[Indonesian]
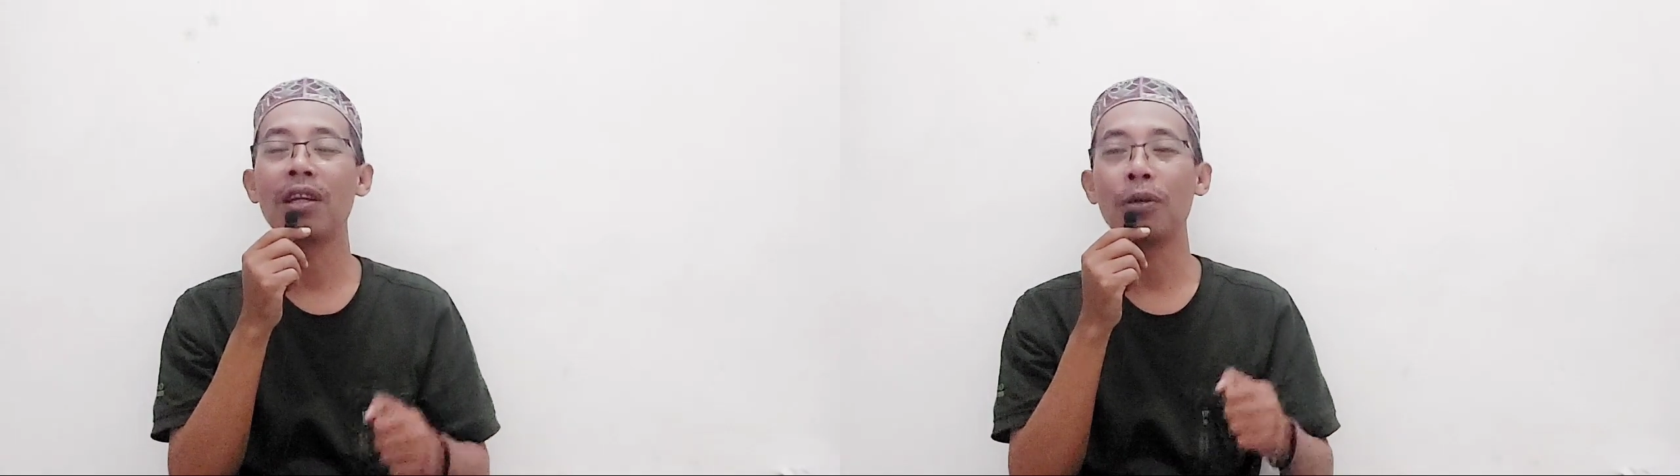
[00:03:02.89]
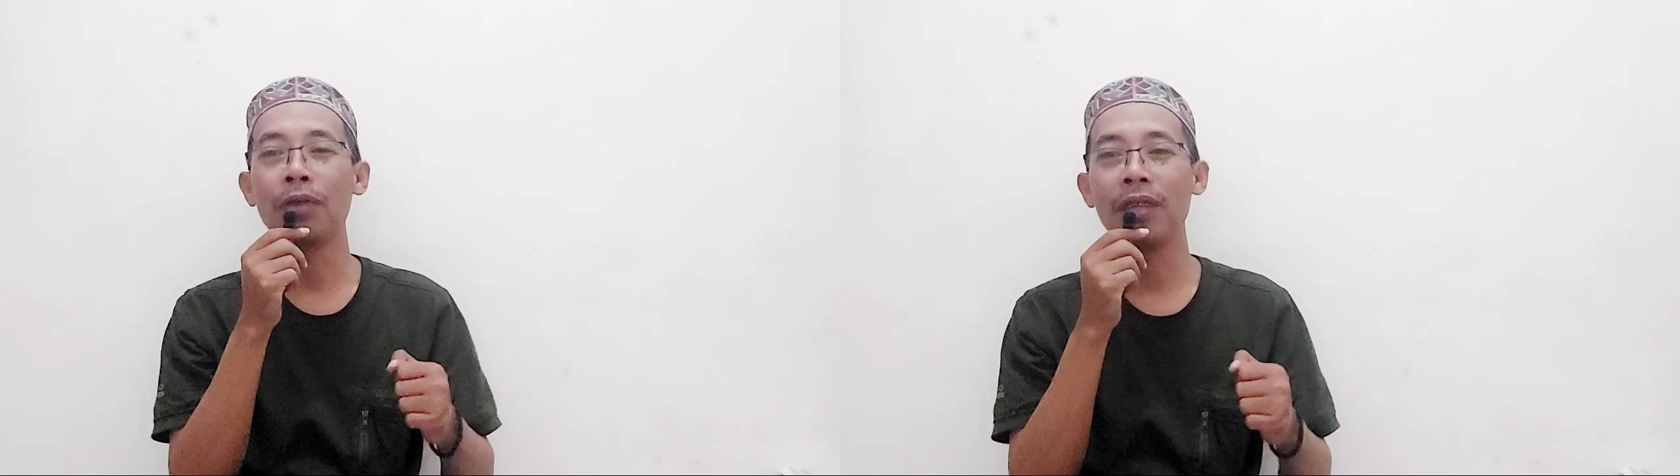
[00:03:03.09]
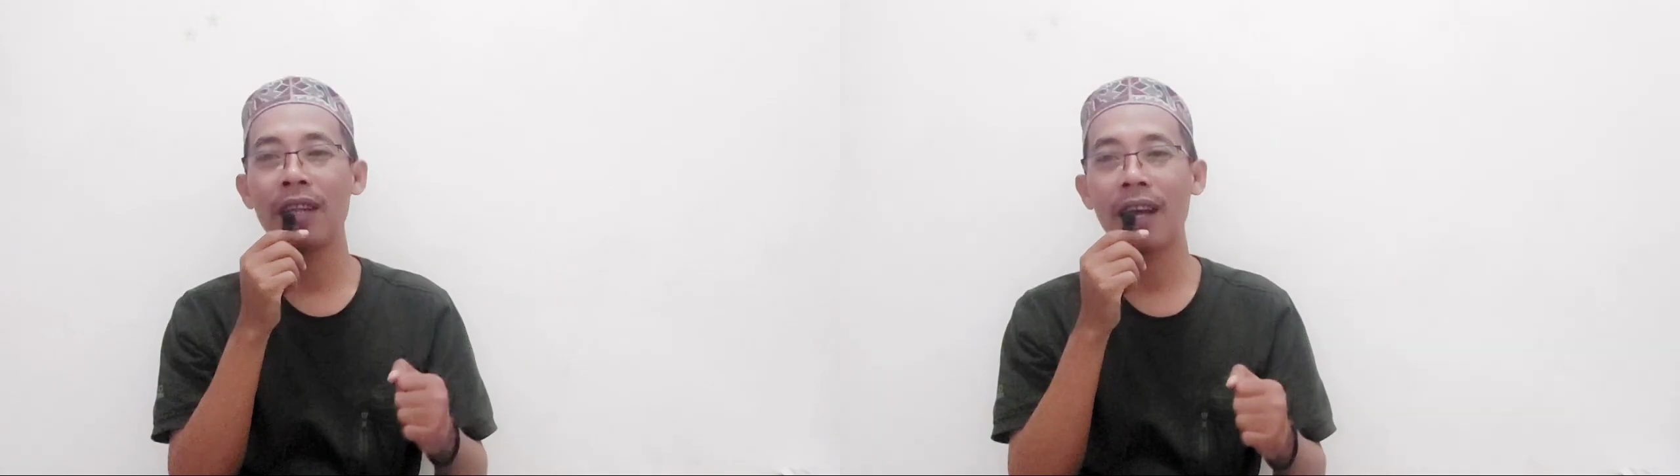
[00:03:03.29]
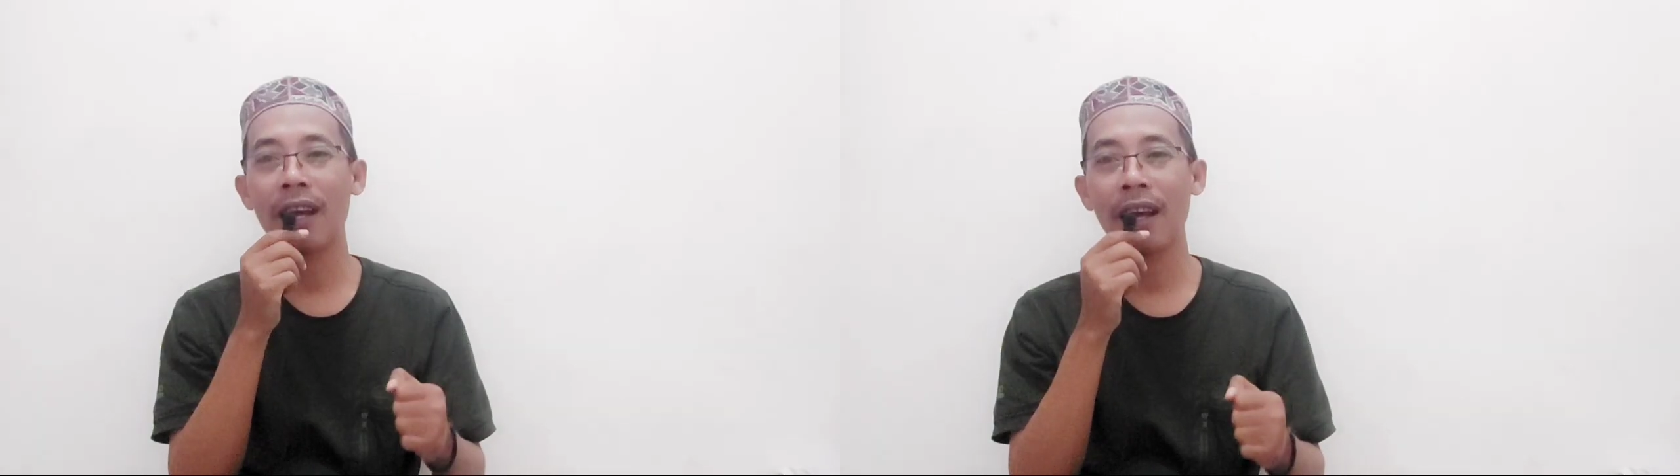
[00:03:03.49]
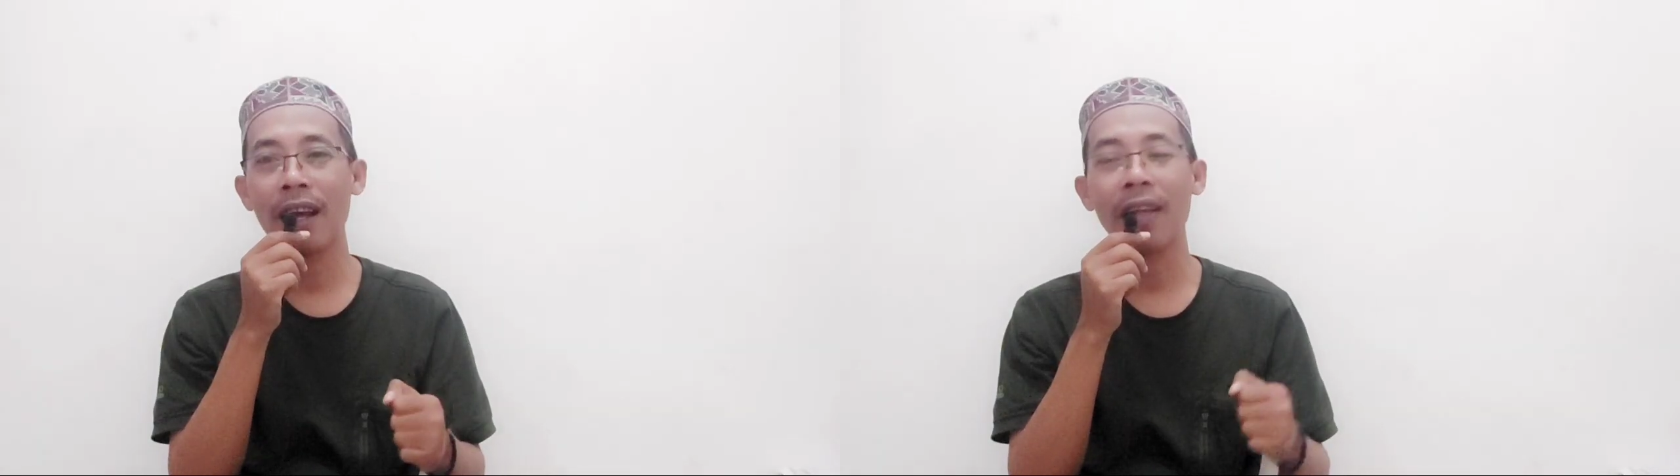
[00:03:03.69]

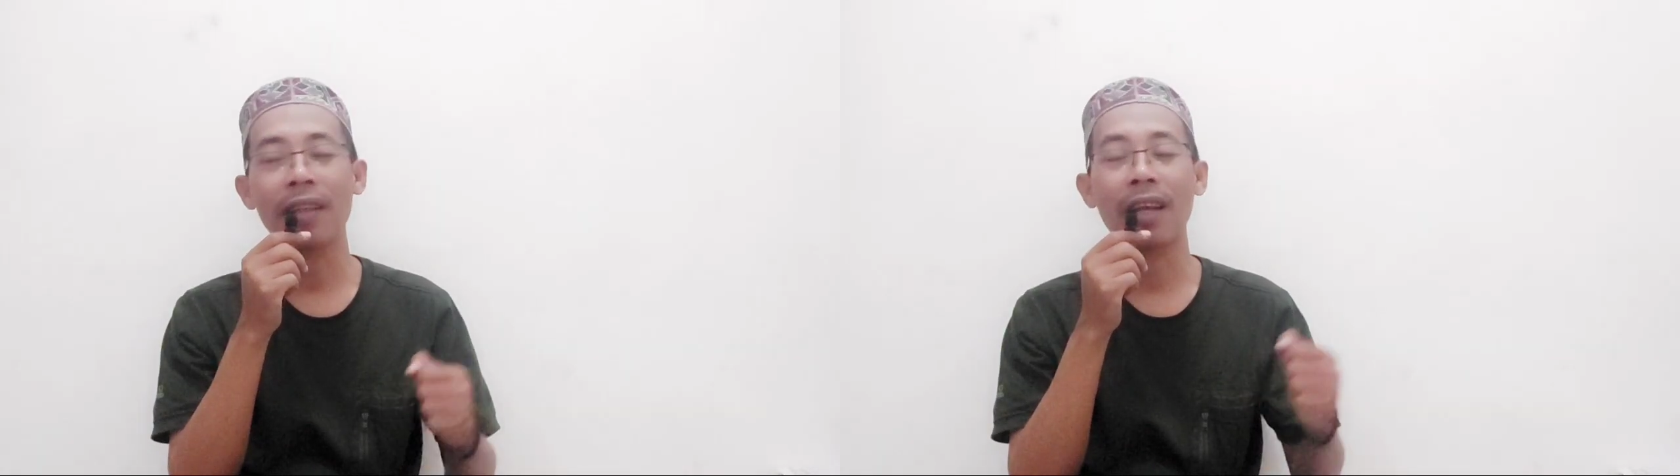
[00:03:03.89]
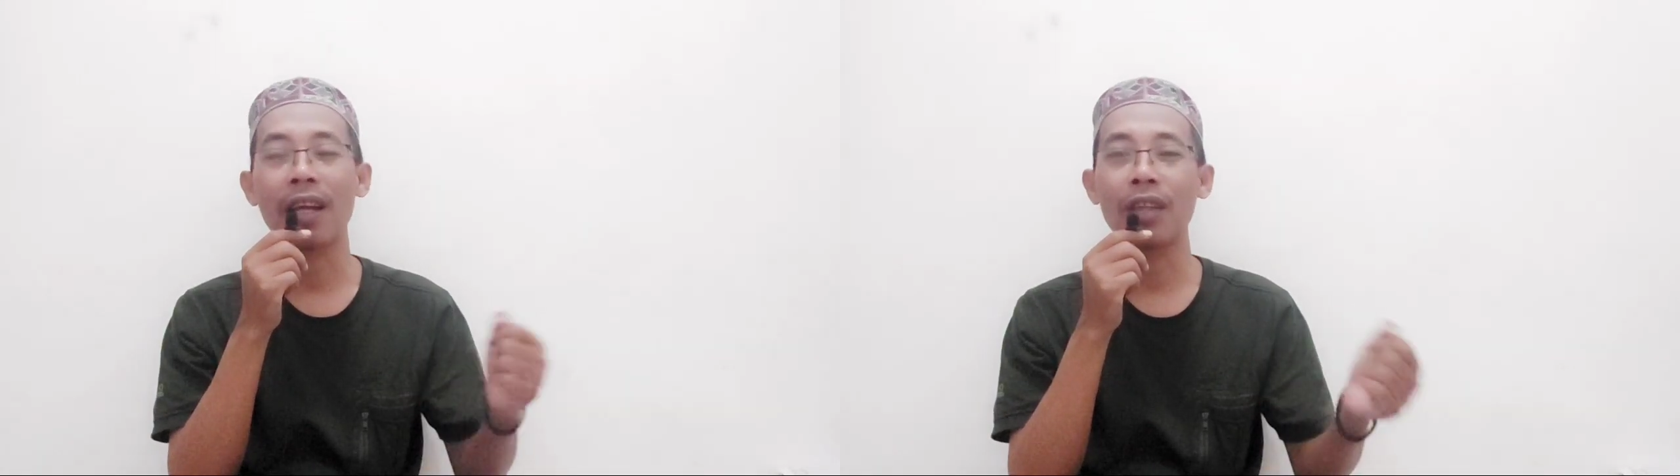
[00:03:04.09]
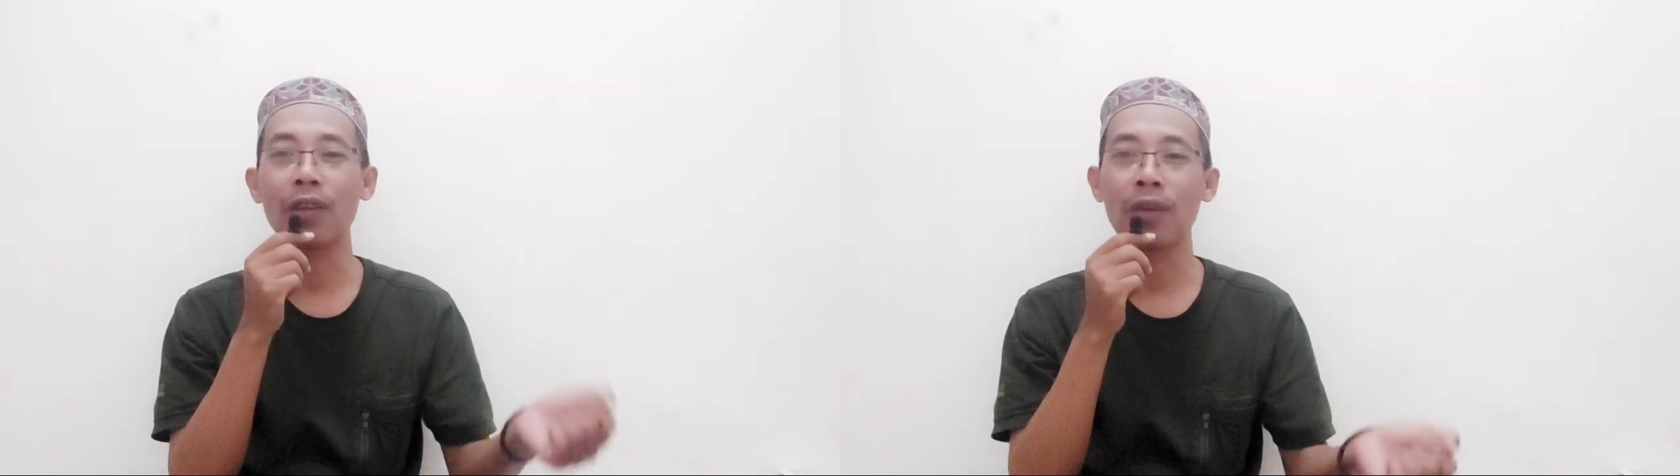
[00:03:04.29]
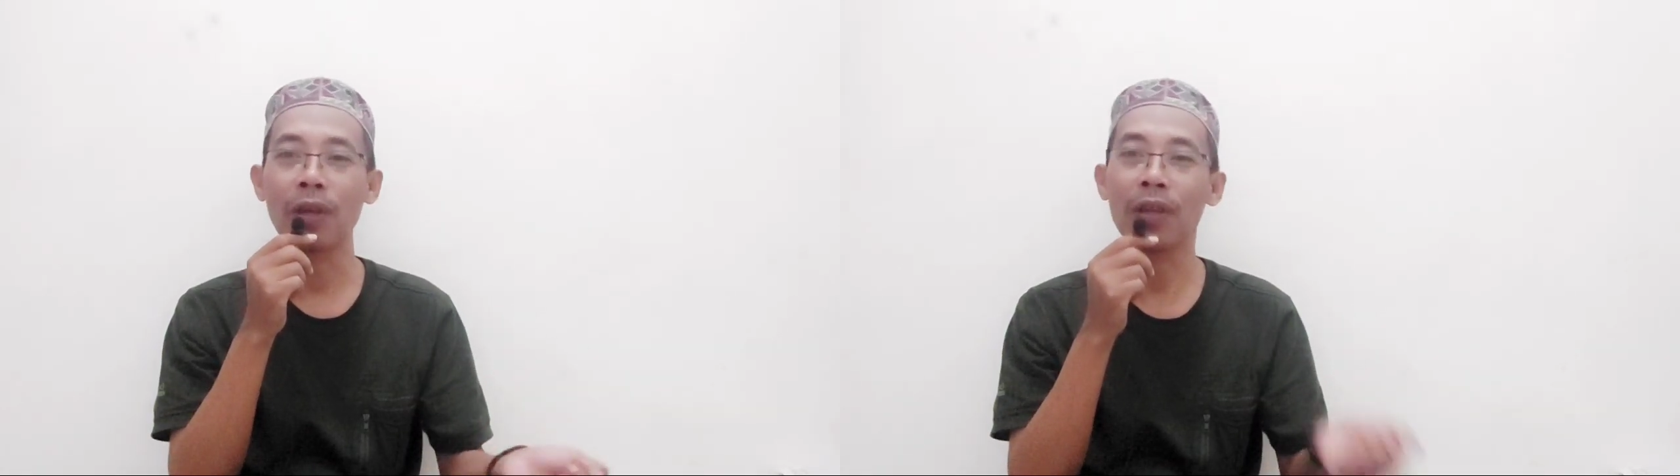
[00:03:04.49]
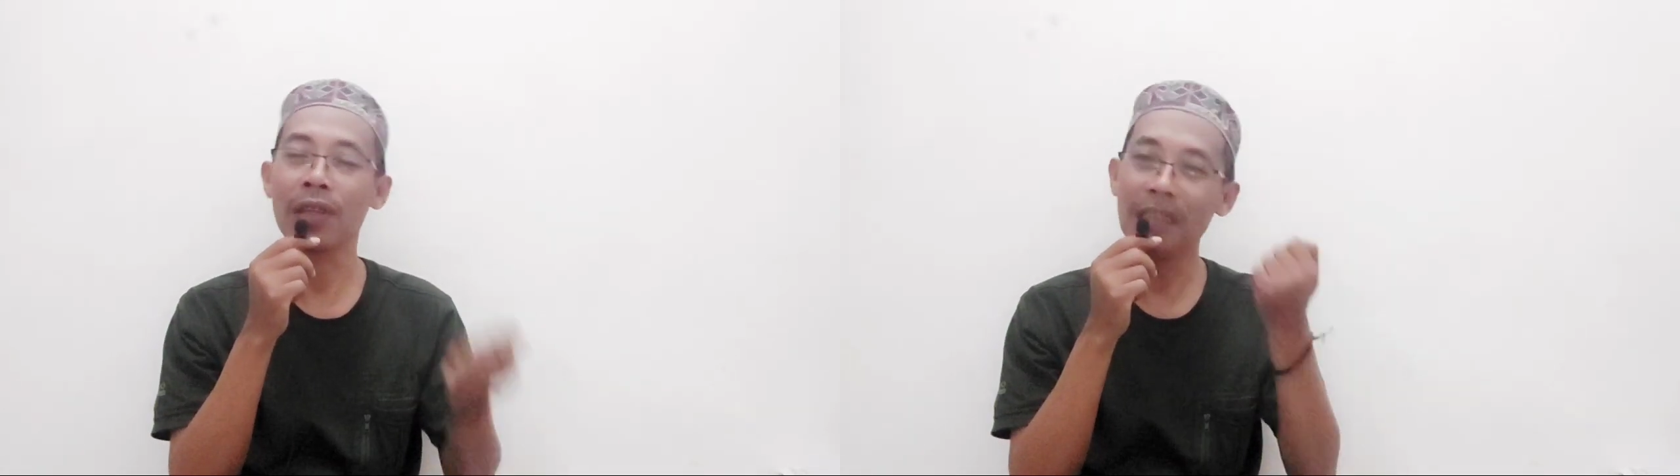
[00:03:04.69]
diundang acara Isra Mi'raj,